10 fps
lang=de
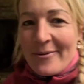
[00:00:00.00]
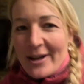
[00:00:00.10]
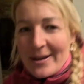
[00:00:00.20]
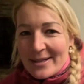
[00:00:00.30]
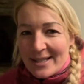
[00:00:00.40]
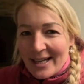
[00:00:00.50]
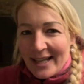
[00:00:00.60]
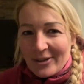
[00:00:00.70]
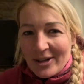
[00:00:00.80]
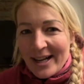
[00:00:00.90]
vor allem ist es ja
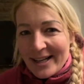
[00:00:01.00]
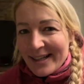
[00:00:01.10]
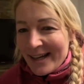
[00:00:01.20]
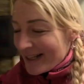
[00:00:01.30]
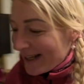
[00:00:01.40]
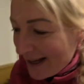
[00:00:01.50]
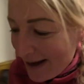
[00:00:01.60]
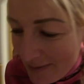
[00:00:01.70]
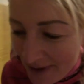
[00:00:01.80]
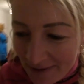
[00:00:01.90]
eh nur eine Nacht,
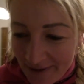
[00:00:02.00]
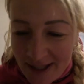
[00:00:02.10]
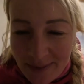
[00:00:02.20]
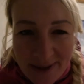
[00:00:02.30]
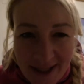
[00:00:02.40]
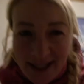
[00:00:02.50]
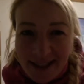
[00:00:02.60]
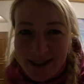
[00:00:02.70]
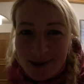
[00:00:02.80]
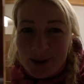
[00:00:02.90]
aber mir gefällt es bisher
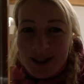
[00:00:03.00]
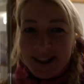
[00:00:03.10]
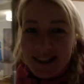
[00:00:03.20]
richtig gut.